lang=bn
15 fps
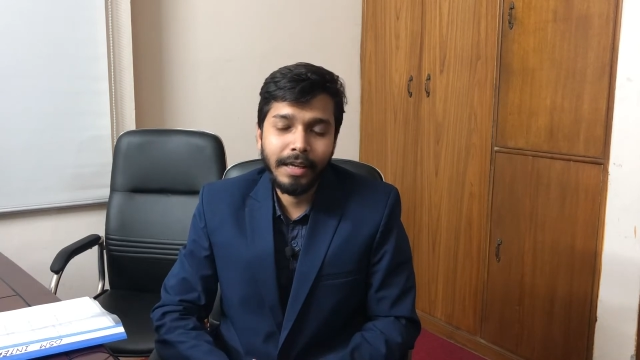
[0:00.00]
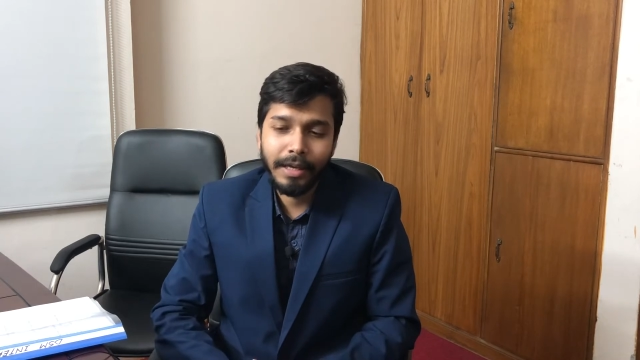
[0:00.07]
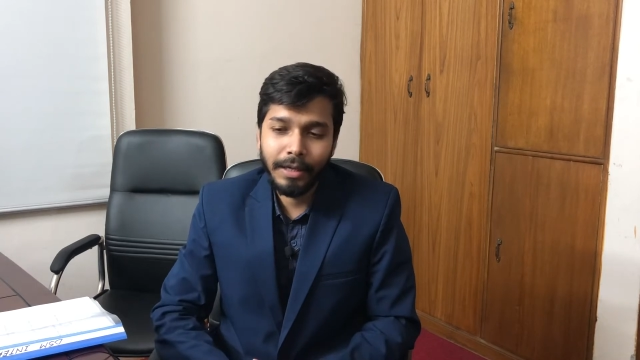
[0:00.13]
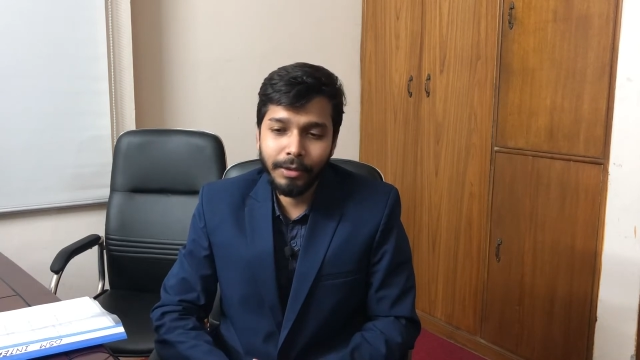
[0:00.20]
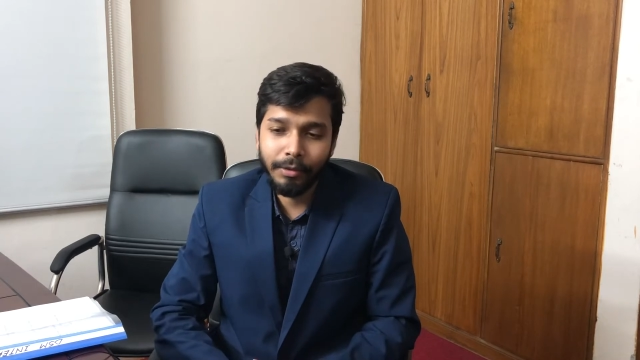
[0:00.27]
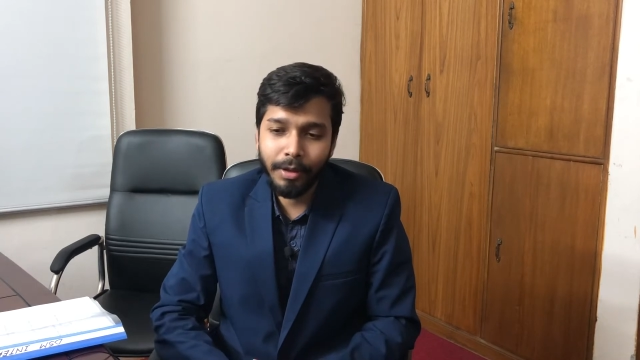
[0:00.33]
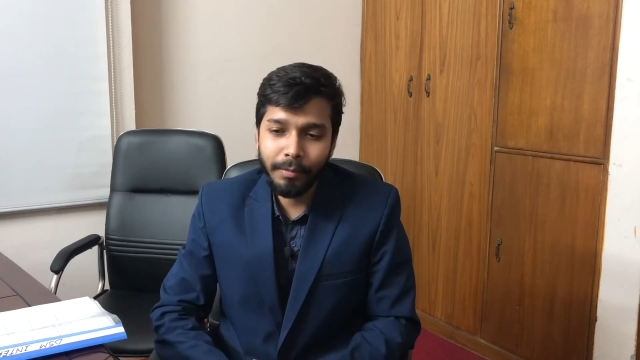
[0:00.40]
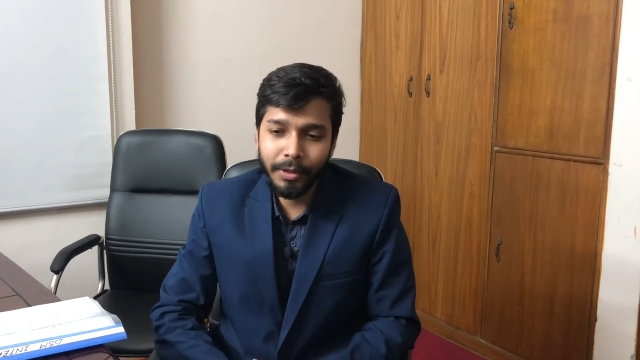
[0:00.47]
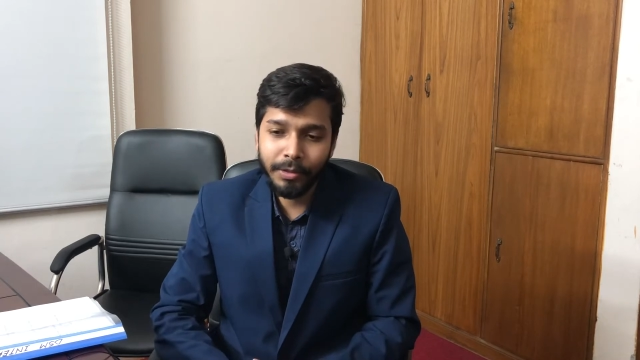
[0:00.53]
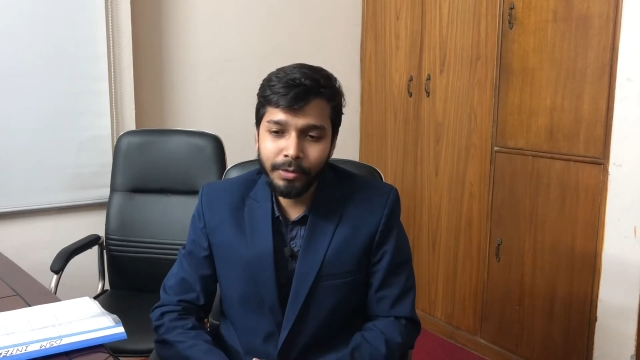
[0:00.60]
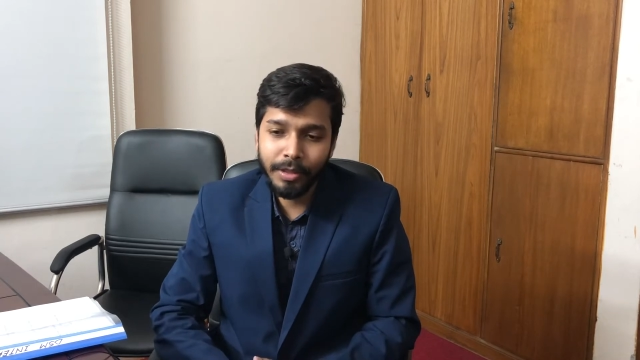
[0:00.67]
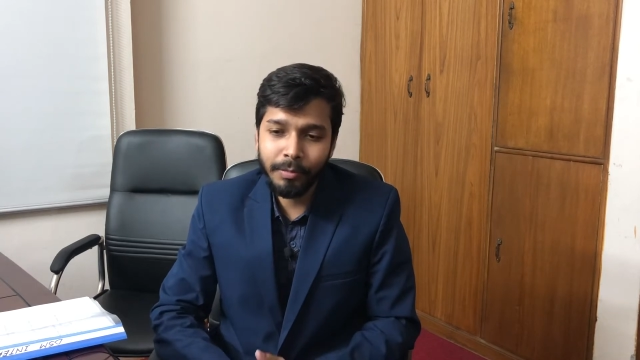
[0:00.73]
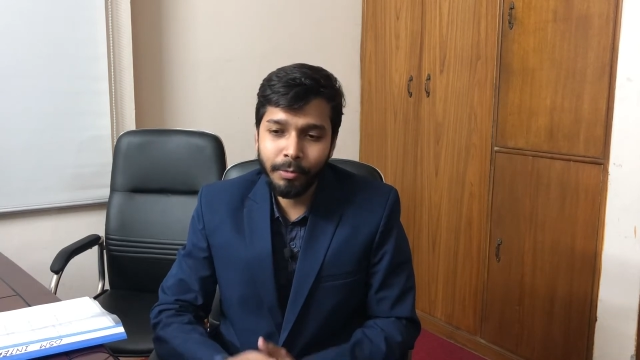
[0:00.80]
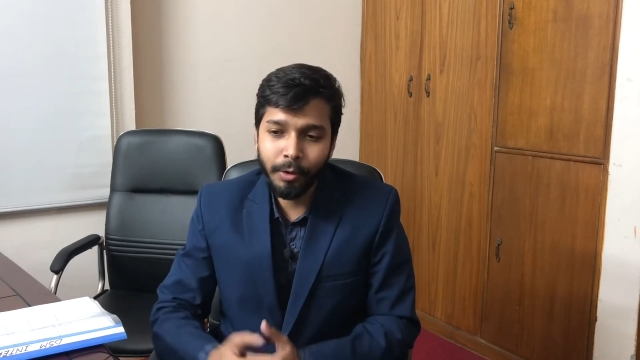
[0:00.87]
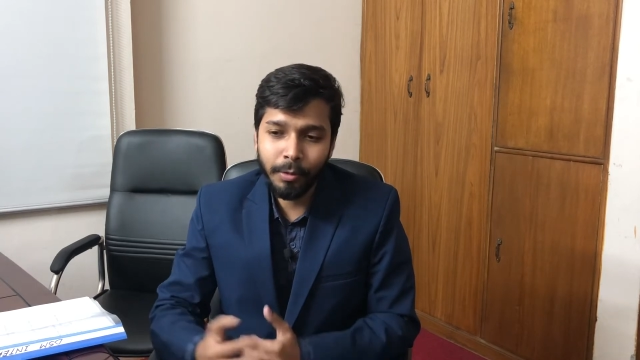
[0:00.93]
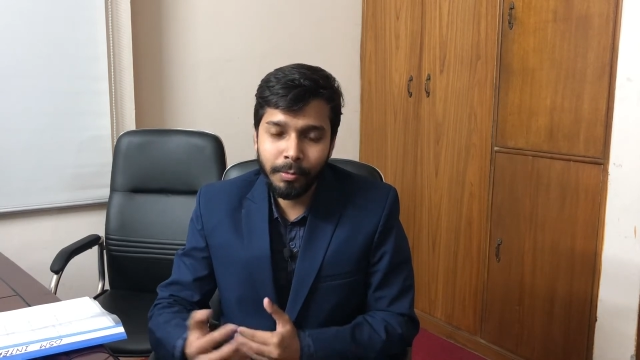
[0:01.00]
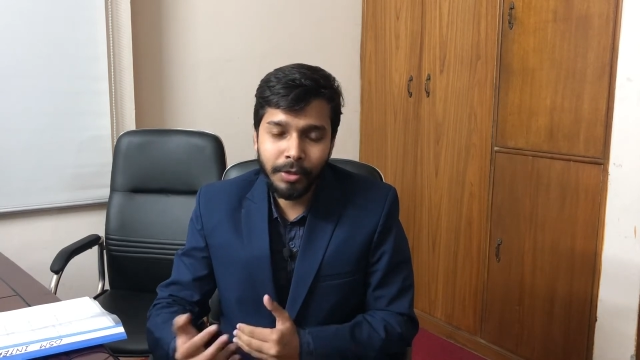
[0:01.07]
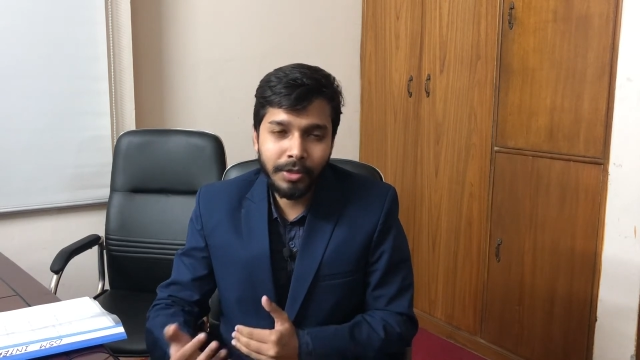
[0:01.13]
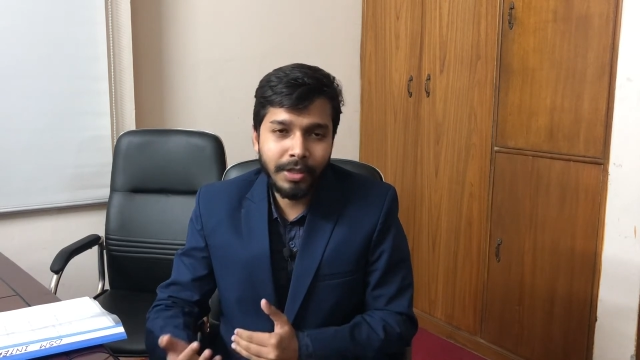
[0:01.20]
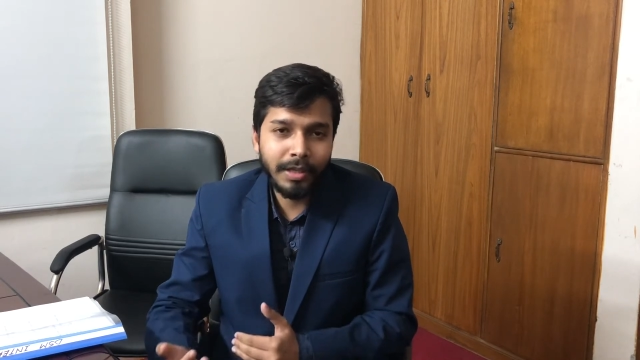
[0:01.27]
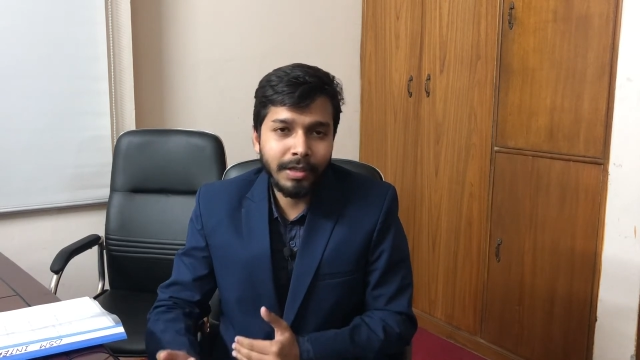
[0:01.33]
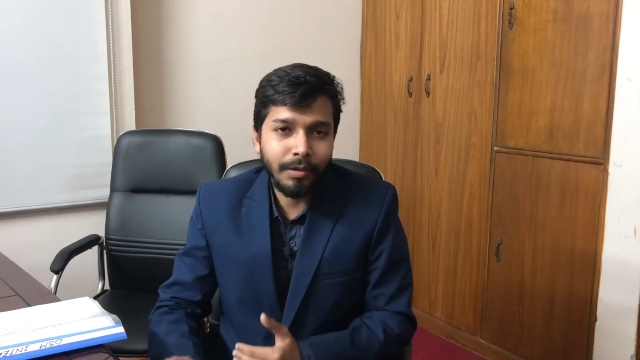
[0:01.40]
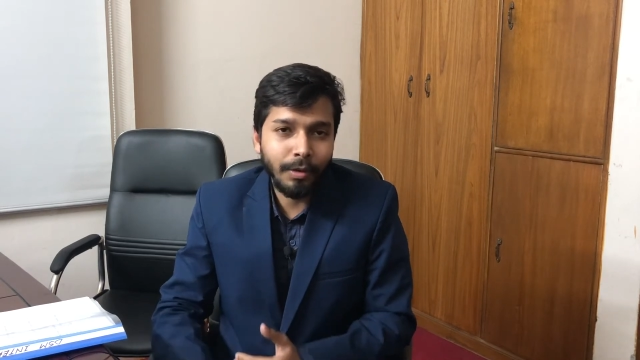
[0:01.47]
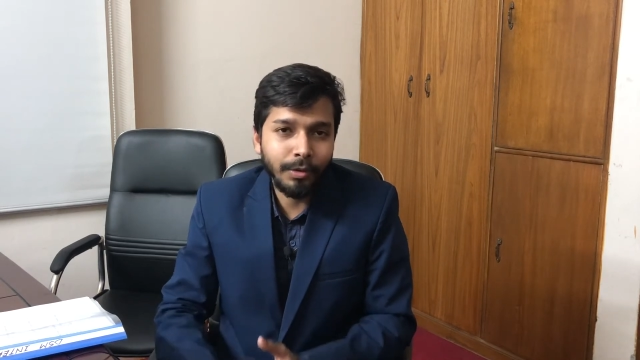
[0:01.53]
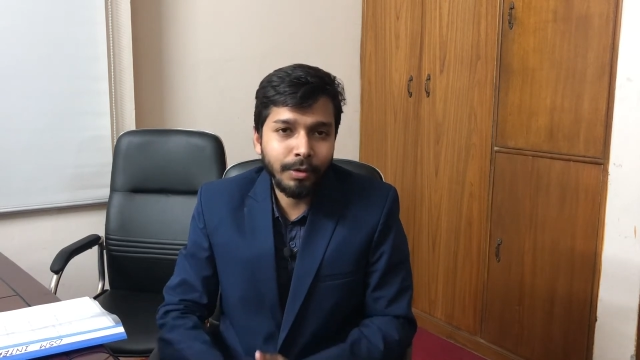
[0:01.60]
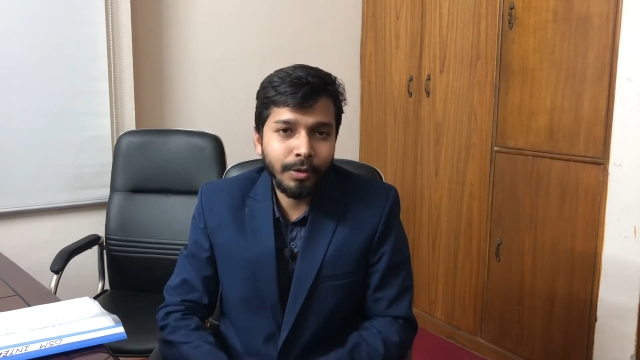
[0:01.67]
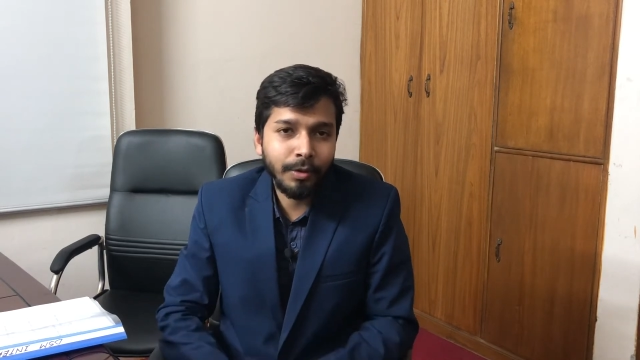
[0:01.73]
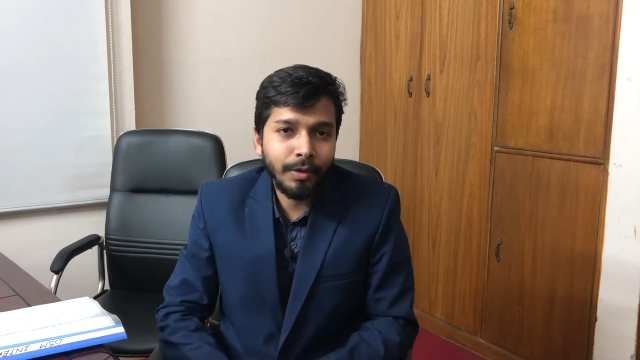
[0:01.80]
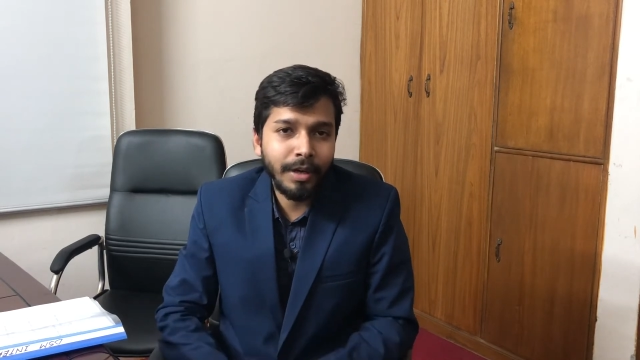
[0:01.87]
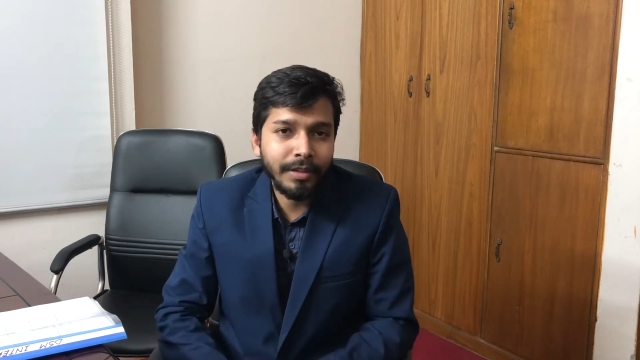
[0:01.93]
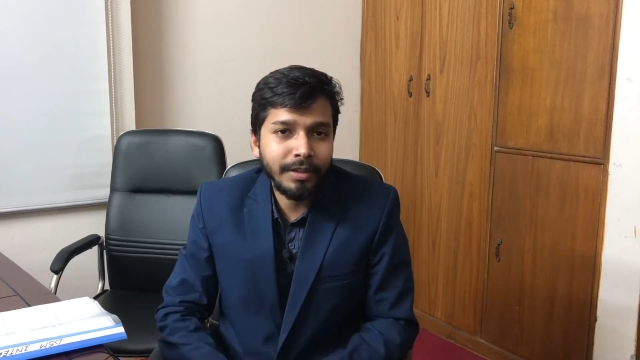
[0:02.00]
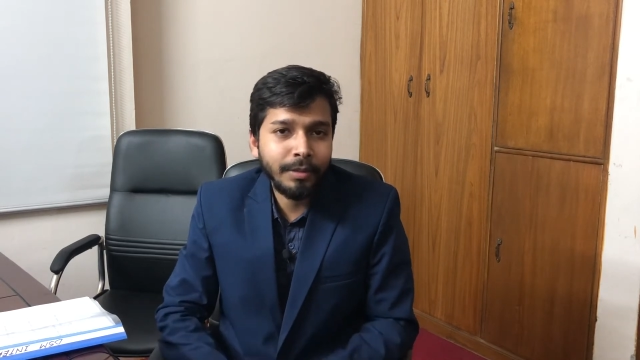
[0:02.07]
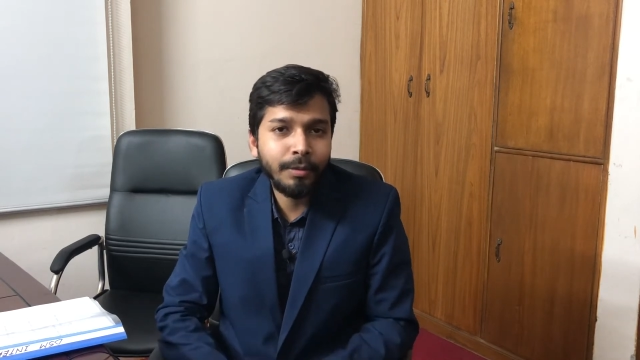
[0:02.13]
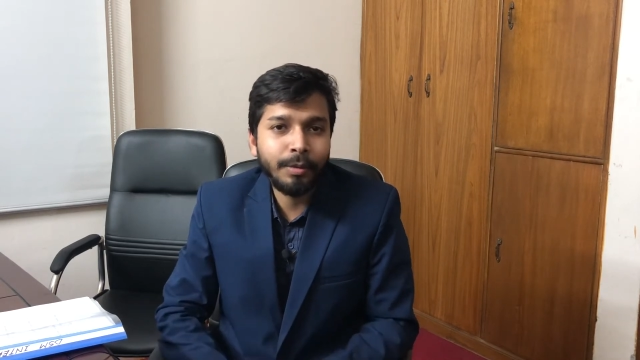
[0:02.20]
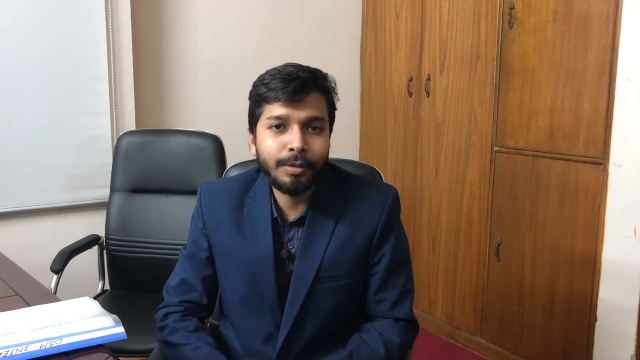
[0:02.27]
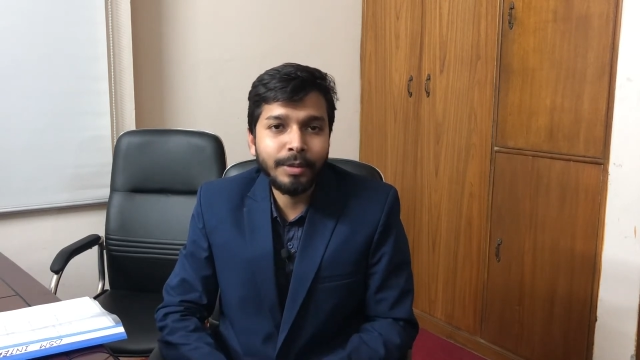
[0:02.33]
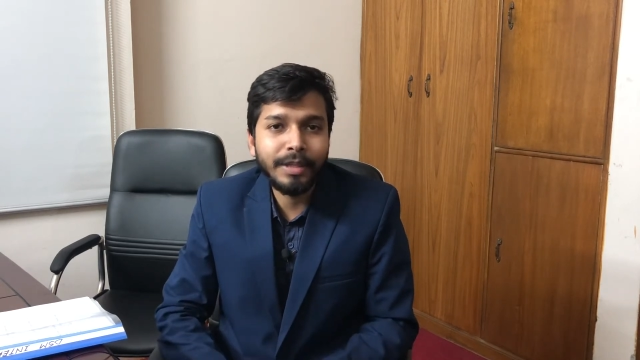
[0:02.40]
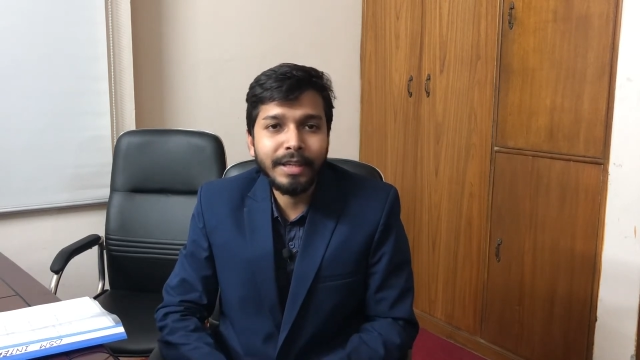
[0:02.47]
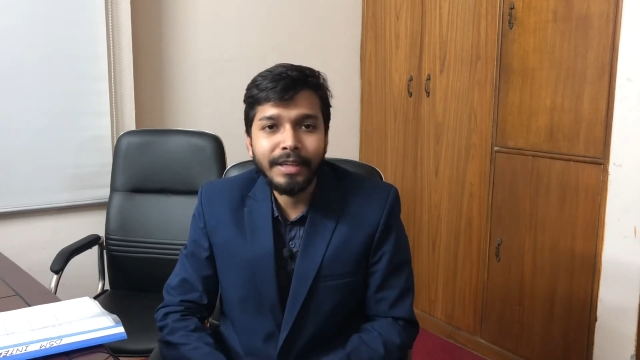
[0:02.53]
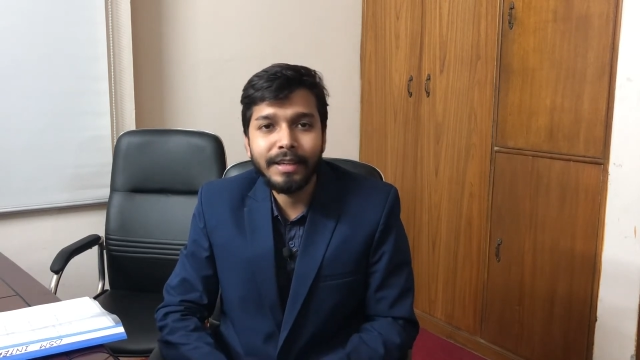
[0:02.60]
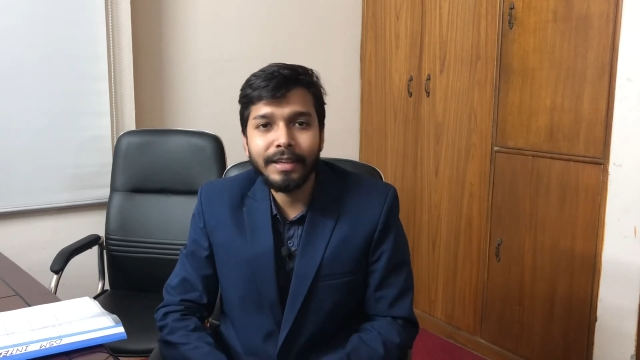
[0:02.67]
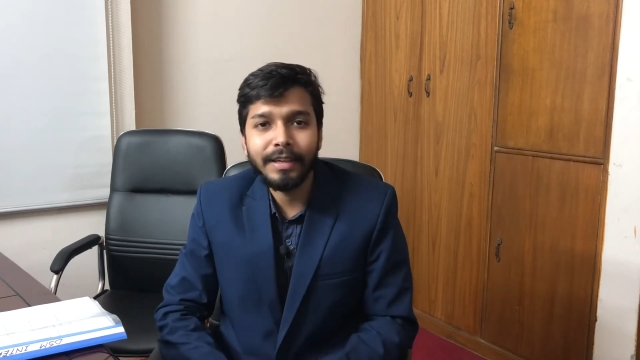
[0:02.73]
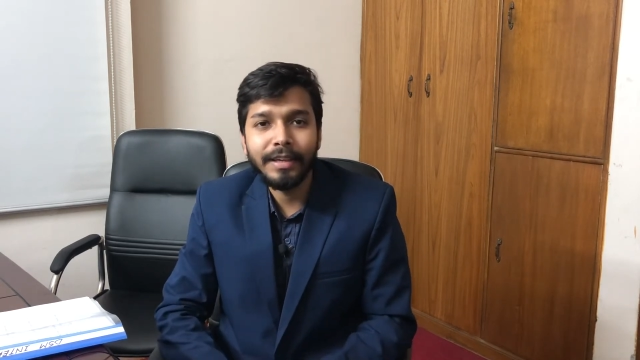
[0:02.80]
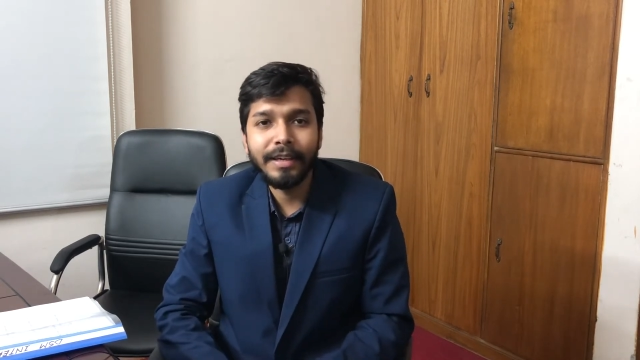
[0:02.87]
কিন্তু আমরা যদি বহির্বিশ্বের অন্যান্য কান্ট্রিগুলোতে দেখি